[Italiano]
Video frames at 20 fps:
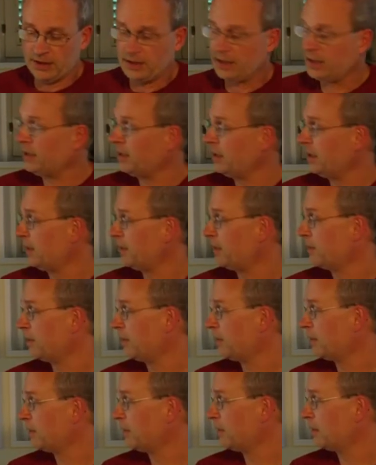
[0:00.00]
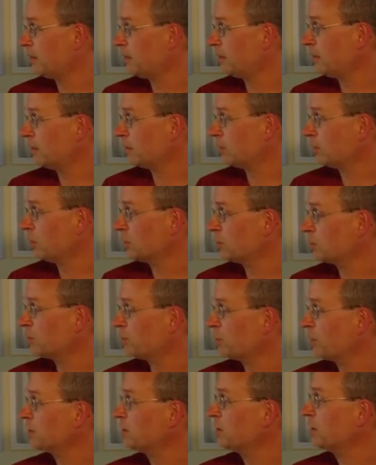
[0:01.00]
e questo
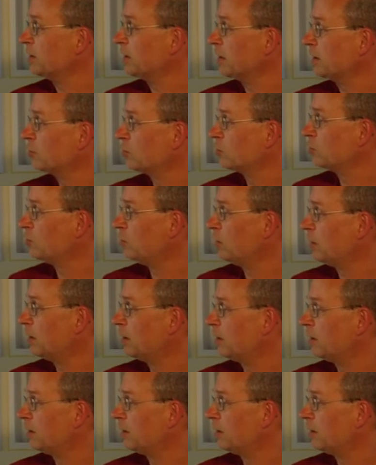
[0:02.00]
fa sì che sul